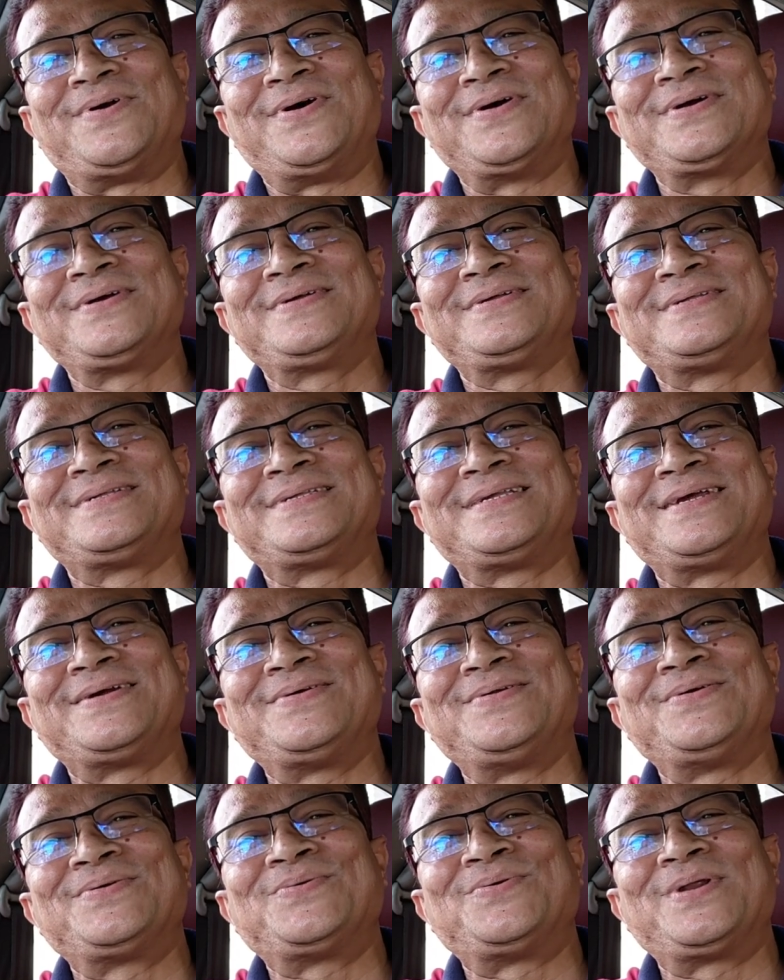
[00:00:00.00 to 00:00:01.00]
রং
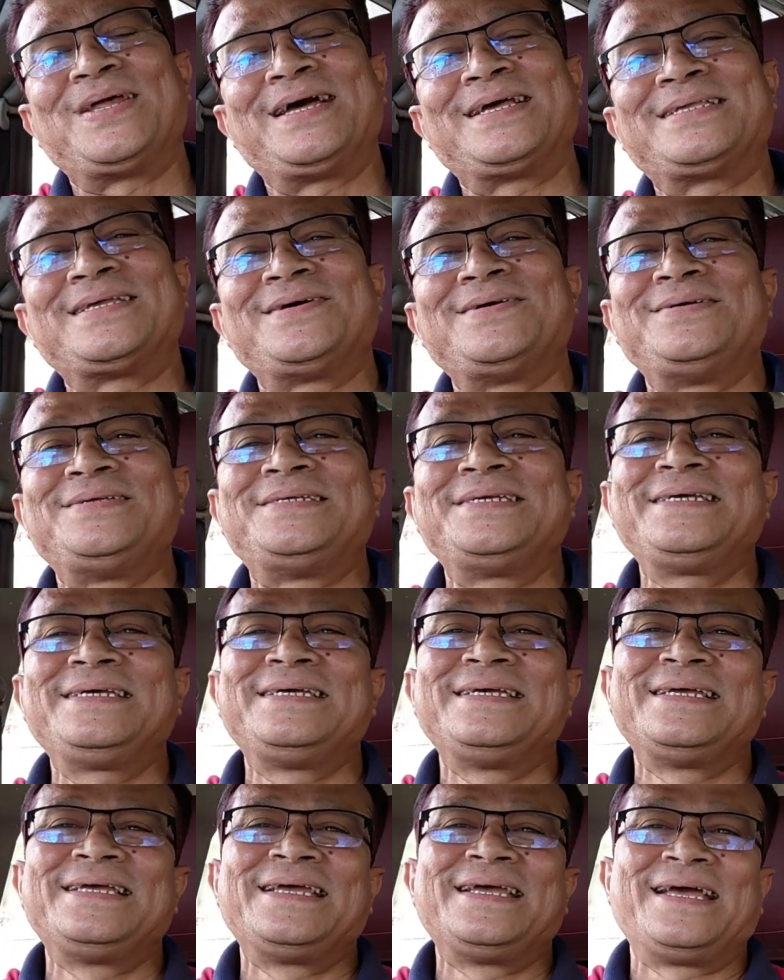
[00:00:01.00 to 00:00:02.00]
সেগুলো করে আসা হয়েছে
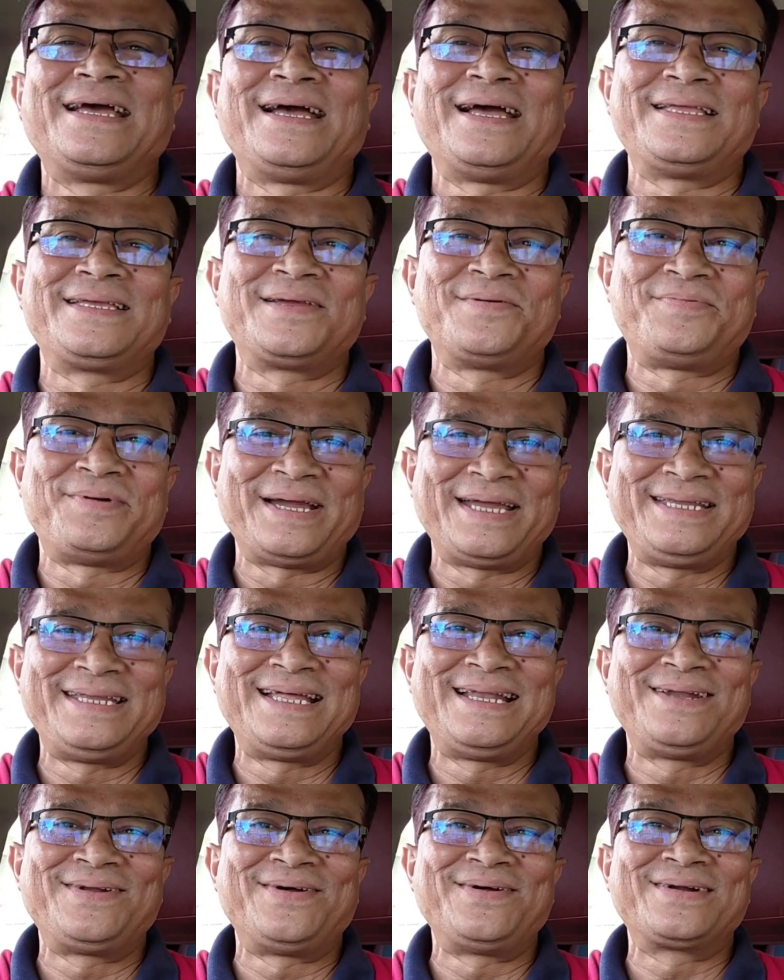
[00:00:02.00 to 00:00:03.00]
আজকে
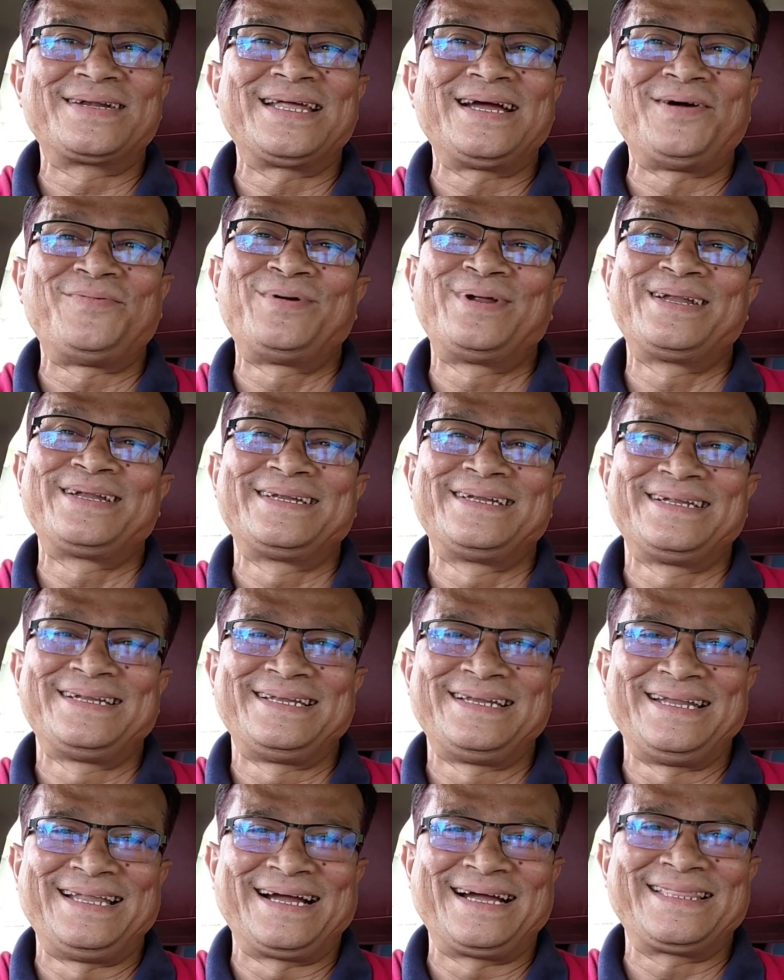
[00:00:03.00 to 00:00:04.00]
ফাইনাল রংটা আবার
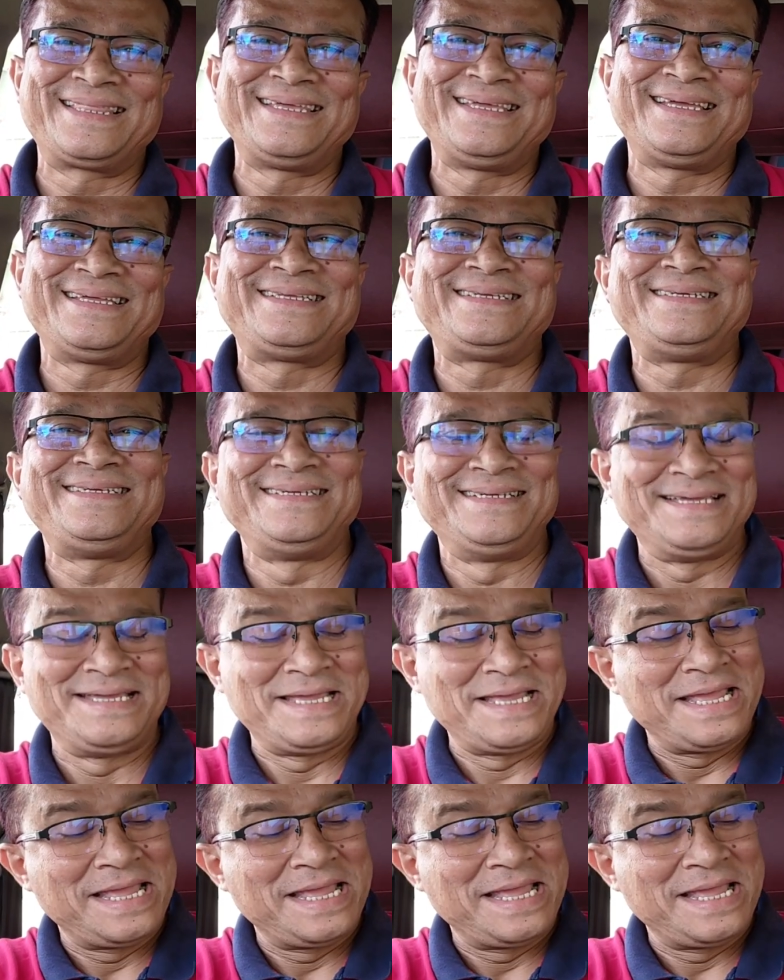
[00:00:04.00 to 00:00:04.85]
লাগাতে যাচ্ছি